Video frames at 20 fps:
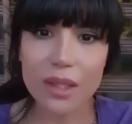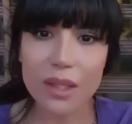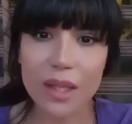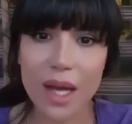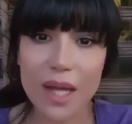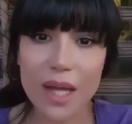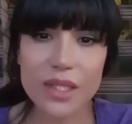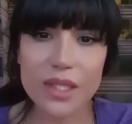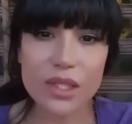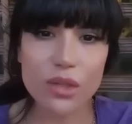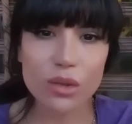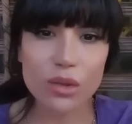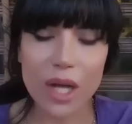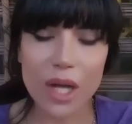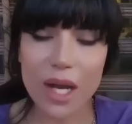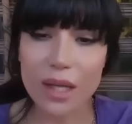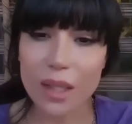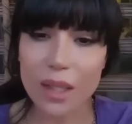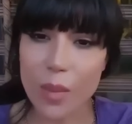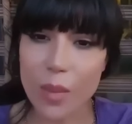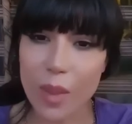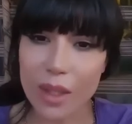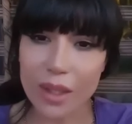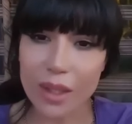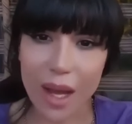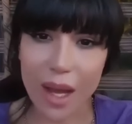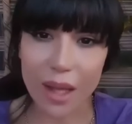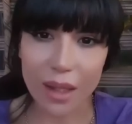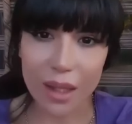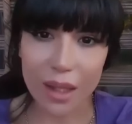Надя с утра
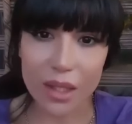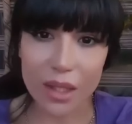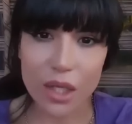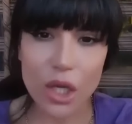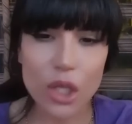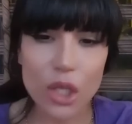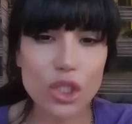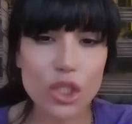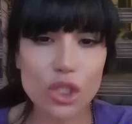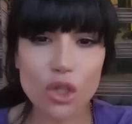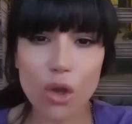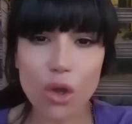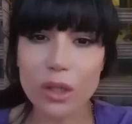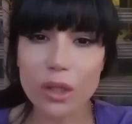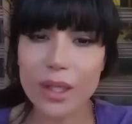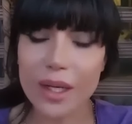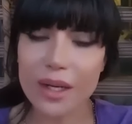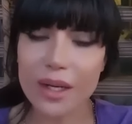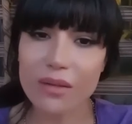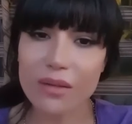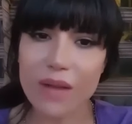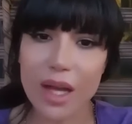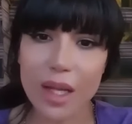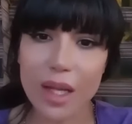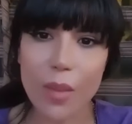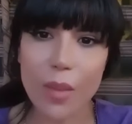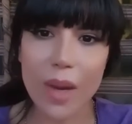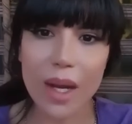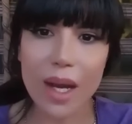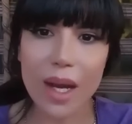хлопотала, стол
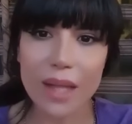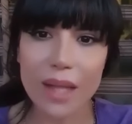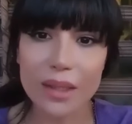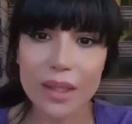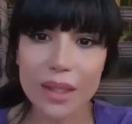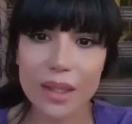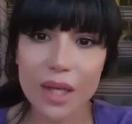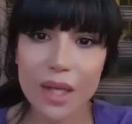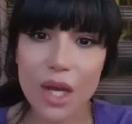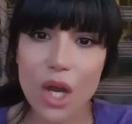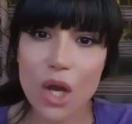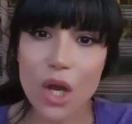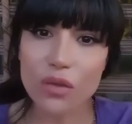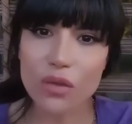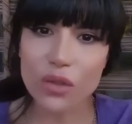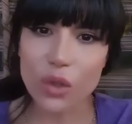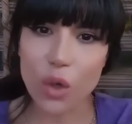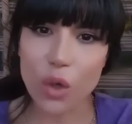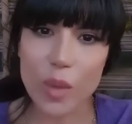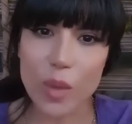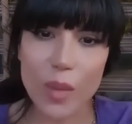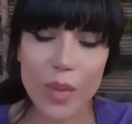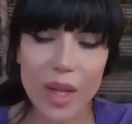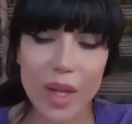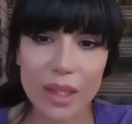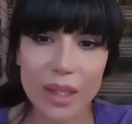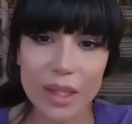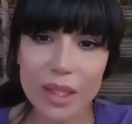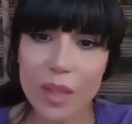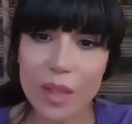накрывала богатый, в доме
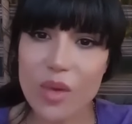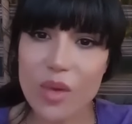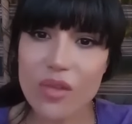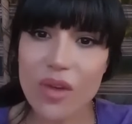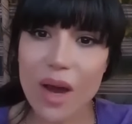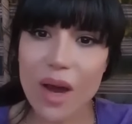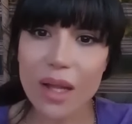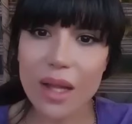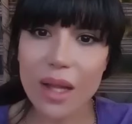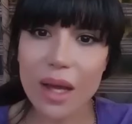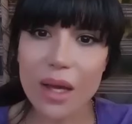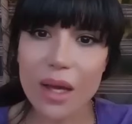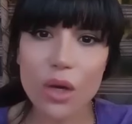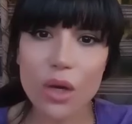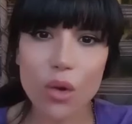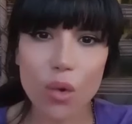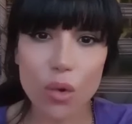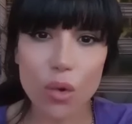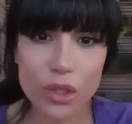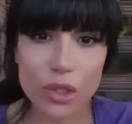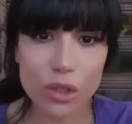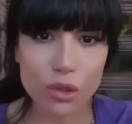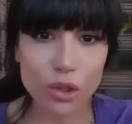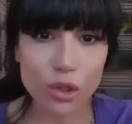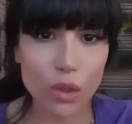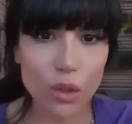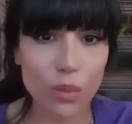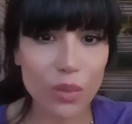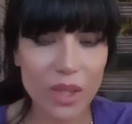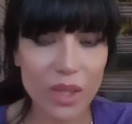полы намывала, гостю,
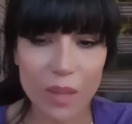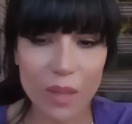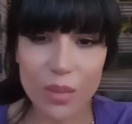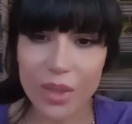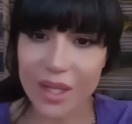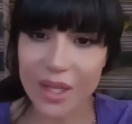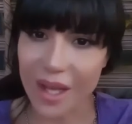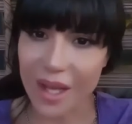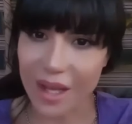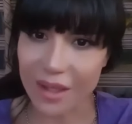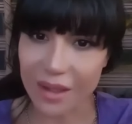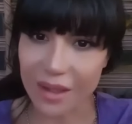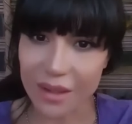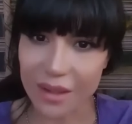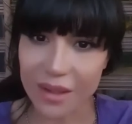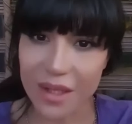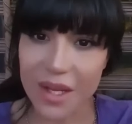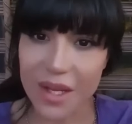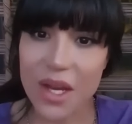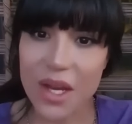чтоб было приятно.